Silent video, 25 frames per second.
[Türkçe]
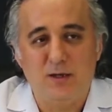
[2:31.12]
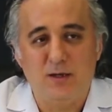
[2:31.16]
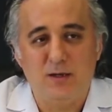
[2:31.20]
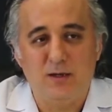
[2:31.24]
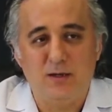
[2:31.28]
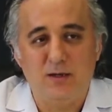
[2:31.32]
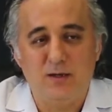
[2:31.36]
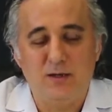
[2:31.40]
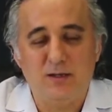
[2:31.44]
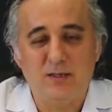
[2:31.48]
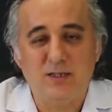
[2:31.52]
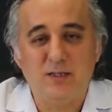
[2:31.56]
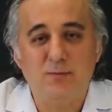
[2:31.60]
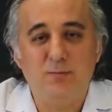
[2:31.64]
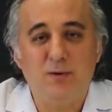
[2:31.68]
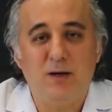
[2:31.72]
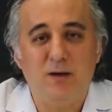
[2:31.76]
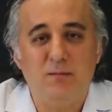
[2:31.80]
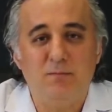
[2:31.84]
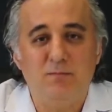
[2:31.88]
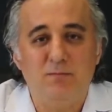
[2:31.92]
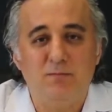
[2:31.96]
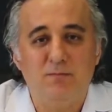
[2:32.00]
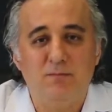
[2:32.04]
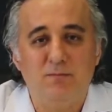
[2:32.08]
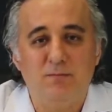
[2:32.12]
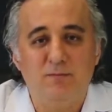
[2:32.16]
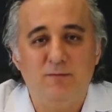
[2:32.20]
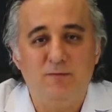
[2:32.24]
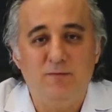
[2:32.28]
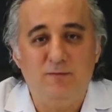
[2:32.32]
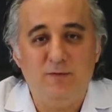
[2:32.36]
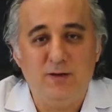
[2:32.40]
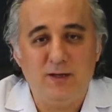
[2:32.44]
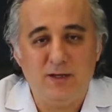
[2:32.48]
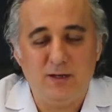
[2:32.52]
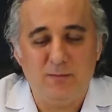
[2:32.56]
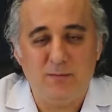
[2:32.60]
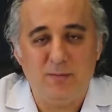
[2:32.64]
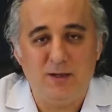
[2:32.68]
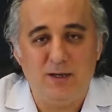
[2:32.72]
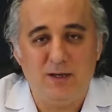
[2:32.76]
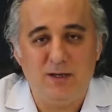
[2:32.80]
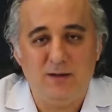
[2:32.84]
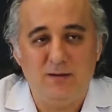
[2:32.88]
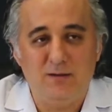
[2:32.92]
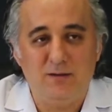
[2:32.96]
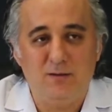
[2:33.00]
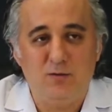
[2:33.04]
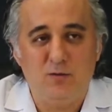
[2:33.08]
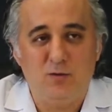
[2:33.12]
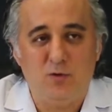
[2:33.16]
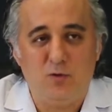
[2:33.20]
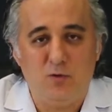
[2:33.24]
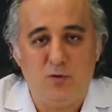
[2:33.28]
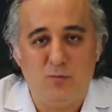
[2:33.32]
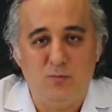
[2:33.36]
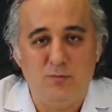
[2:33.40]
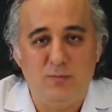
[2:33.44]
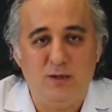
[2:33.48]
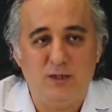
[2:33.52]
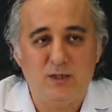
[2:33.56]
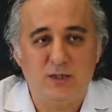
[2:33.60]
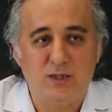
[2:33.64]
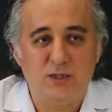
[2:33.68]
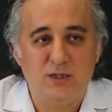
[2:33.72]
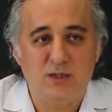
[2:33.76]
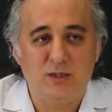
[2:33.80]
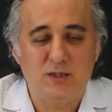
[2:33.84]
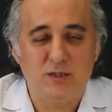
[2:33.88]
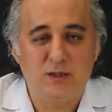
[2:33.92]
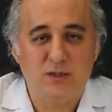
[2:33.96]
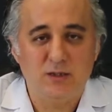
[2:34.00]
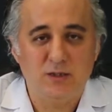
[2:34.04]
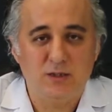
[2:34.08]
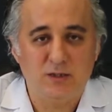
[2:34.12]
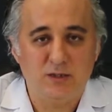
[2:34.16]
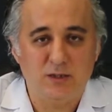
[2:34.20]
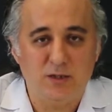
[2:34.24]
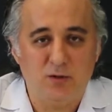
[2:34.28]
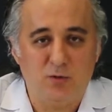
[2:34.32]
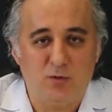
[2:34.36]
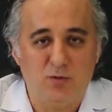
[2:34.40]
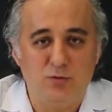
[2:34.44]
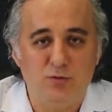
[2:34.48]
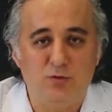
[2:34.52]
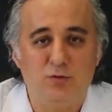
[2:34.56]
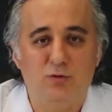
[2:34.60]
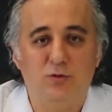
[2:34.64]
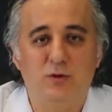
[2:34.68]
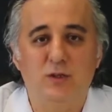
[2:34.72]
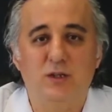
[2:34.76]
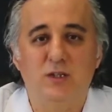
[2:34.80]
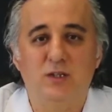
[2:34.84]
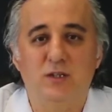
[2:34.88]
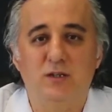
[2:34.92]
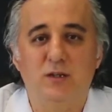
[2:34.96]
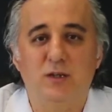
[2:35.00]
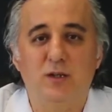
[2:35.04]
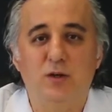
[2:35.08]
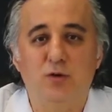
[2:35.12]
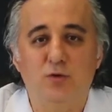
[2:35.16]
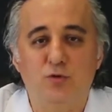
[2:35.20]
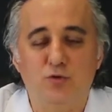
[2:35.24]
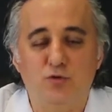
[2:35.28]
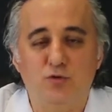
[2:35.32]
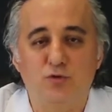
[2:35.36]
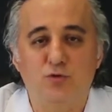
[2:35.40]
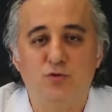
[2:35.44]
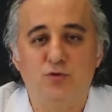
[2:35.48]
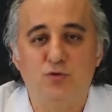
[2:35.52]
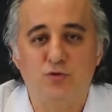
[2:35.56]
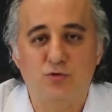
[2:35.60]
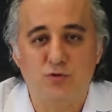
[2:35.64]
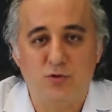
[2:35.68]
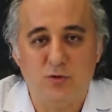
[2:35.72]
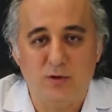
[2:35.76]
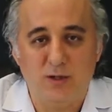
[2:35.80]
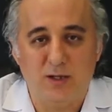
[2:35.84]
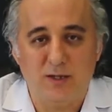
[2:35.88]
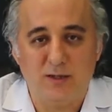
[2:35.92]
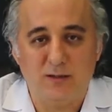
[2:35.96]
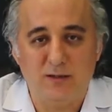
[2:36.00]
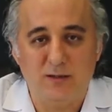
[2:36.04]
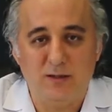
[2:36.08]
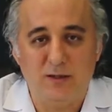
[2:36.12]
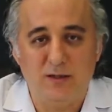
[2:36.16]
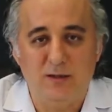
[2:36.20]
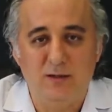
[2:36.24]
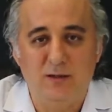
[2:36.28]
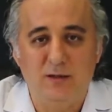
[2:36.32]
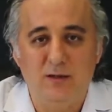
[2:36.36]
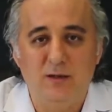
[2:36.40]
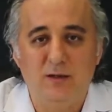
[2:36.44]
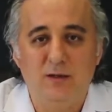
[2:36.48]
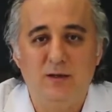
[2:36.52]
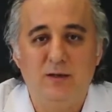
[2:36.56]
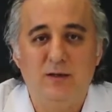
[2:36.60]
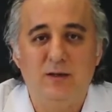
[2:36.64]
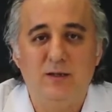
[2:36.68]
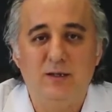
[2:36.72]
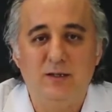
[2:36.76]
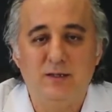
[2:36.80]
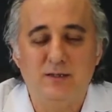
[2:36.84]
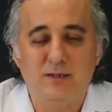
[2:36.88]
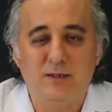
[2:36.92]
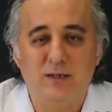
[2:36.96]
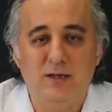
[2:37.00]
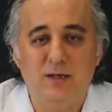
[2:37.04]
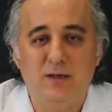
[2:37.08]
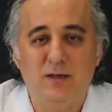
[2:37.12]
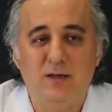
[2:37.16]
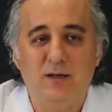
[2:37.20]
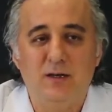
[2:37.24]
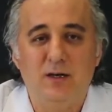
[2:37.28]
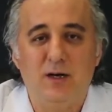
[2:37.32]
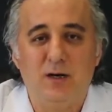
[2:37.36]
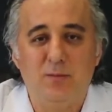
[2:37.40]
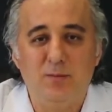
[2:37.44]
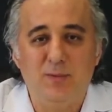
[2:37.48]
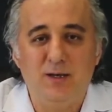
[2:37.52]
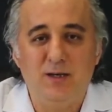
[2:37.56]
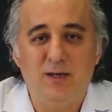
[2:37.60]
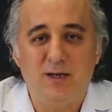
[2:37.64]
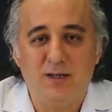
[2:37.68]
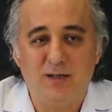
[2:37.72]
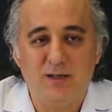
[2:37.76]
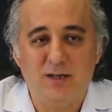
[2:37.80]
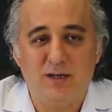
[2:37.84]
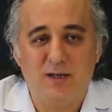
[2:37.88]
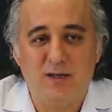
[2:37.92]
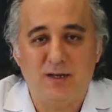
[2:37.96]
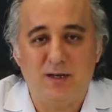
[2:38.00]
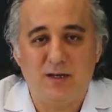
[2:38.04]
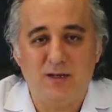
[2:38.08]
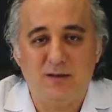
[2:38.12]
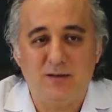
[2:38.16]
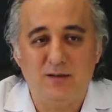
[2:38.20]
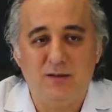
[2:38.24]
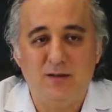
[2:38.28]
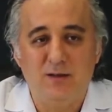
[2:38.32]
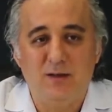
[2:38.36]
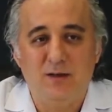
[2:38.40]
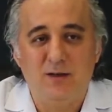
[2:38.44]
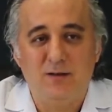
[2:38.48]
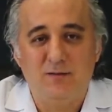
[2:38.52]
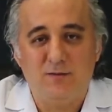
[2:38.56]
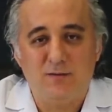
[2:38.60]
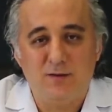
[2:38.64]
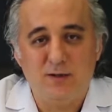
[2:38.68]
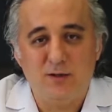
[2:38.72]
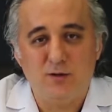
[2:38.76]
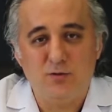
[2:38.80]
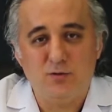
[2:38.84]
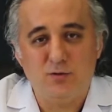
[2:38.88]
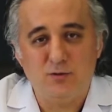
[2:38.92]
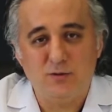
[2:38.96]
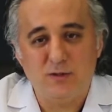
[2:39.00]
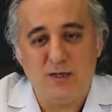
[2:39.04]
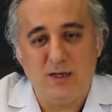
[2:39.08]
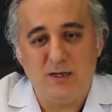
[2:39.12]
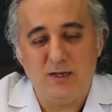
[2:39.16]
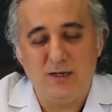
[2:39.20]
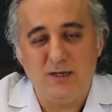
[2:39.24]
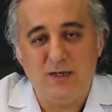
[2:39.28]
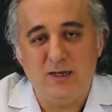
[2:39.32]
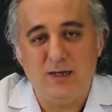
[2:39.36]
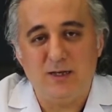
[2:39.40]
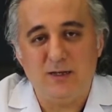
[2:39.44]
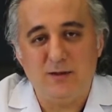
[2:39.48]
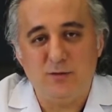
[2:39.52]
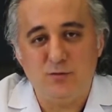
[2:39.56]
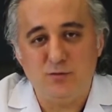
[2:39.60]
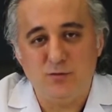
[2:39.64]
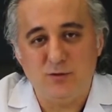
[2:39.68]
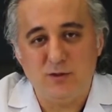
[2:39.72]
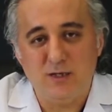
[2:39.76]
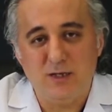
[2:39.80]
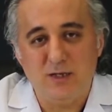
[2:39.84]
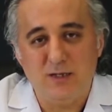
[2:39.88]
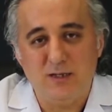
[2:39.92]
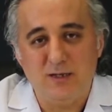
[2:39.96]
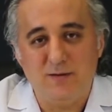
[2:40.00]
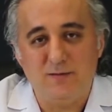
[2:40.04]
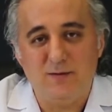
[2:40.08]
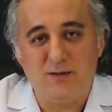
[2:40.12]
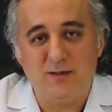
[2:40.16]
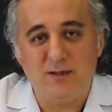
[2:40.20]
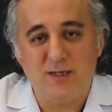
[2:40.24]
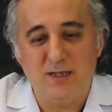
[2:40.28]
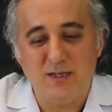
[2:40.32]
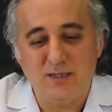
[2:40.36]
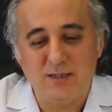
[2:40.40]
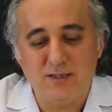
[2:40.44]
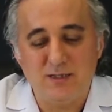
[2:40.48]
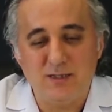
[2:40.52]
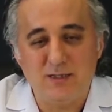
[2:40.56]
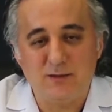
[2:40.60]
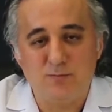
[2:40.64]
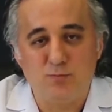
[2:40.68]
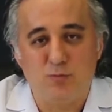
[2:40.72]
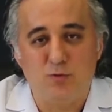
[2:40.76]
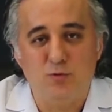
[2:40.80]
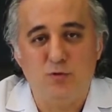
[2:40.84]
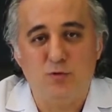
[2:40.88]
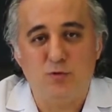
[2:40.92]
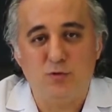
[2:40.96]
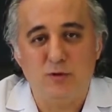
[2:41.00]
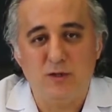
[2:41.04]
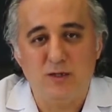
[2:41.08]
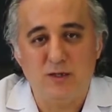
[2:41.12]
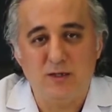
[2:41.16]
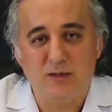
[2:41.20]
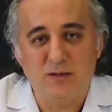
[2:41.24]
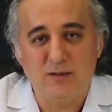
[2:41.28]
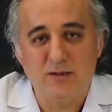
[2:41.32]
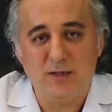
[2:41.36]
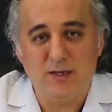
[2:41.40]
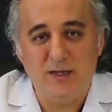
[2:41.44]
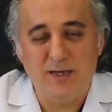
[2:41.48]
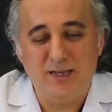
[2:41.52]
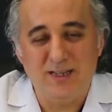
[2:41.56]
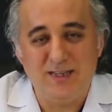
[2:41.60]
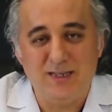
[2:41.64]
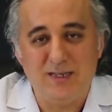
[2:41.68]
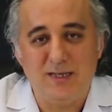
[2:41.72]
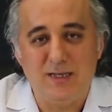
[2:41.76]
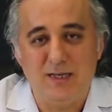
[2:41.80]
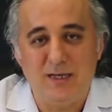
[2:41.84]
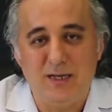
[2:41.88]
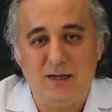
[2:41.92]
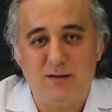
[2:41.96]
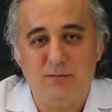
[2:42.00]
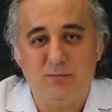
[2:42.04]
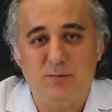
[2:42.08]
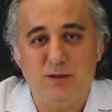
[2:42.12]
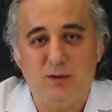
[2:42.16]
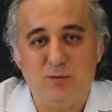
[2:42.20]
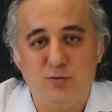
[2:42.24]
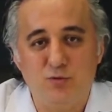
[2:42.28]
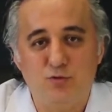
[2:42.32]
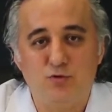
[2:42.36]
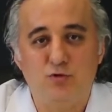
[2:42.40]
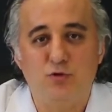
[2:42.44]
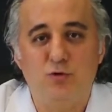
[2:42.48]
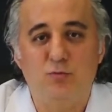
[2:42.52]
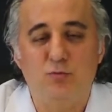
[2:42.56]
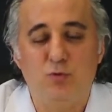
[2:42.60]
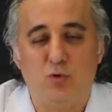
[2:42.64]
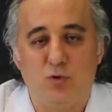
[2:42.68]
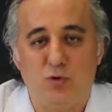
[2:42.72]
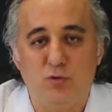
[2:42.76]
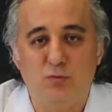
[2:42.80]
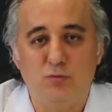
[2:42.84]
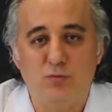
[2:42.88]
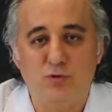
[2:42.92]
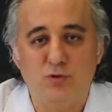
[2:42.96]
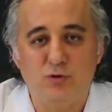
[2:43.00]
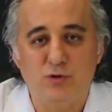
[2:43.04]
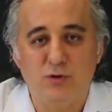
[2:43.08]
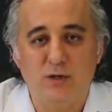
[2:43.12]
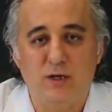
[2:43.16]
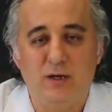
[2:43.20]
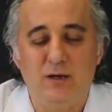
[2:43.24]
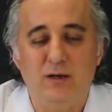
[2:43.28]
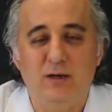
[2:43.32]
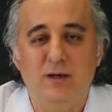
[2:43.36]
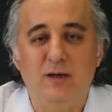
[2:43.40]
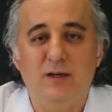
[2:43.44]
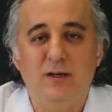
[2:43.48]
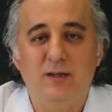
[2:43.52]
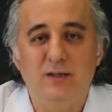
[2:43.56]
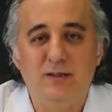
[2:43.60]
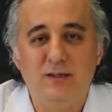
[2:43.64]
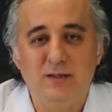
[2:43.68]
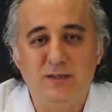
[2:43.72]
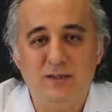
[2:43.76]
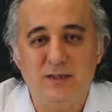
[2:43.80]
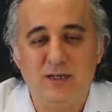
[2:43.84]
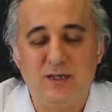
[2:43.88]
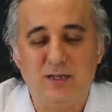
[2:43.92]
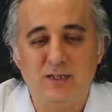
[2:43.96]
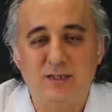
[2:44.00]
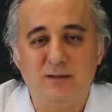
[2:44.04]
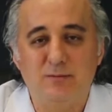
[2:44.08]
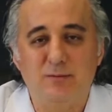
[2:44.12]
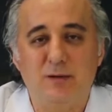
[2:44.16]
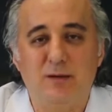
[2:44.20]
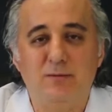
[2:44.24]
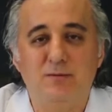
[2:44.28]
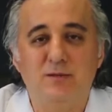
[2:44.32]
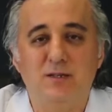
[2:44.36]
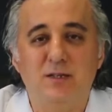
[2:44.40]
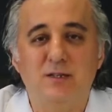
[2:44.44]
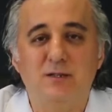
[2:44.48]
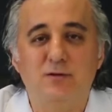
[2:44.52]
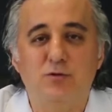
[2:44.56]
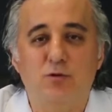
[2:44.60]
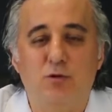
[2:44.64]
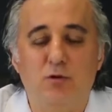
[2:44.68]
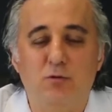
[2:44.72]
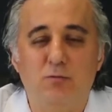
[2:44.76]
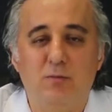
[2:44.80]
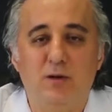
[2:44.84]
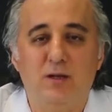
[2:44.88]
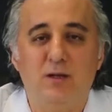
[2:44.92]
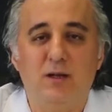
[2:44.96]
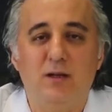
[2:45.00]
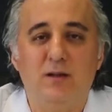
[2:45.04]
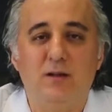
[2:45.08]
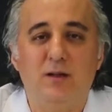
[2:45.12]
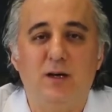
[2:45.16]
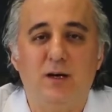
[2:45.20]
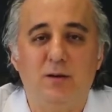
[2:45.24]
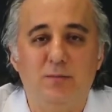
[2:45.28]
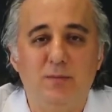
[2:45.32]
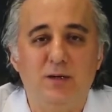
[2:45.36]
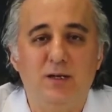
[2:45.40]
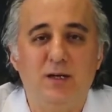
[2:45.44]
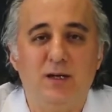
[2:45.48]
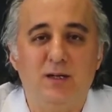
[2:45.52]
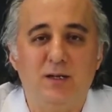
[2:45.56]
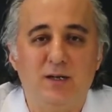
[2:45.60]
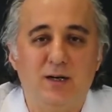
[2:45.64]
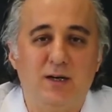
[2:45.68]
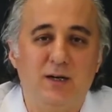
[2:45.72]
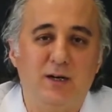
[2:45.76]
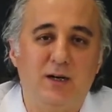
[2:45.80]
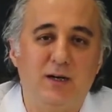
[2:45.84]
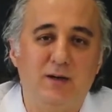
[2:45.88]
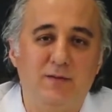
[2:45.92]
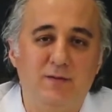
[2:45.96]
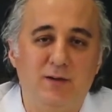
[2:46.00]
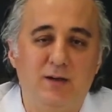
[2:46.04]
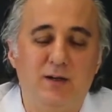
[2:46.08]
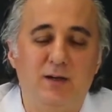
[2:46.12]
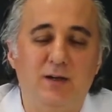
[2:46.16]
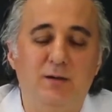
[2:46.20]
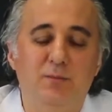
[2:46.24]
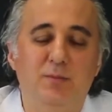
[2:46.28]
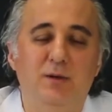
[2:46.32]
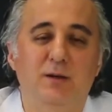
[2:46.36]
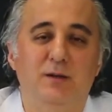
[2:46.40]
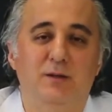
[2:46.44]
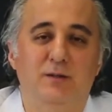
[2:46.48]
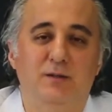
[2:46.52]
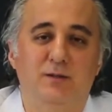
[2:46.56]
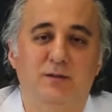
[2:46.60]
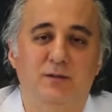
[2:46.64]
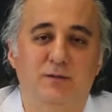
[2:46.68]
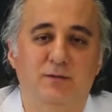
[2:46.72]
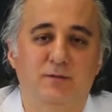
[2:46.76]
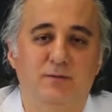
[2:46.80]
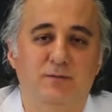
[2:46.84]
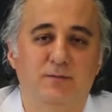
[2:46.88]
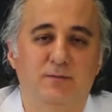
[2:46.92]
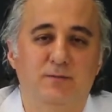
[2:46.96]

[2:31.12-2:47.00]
E, spam veremeyen 15 işte 14 yaşındaki küçük çocuklarda ise ameliyat kararı varikosel ileri düzeyde ve testis boyutlarında etkilenme, küçülme olmuşsa direkt sperm sayısı olmadan da ameliyat kararı verilebilir.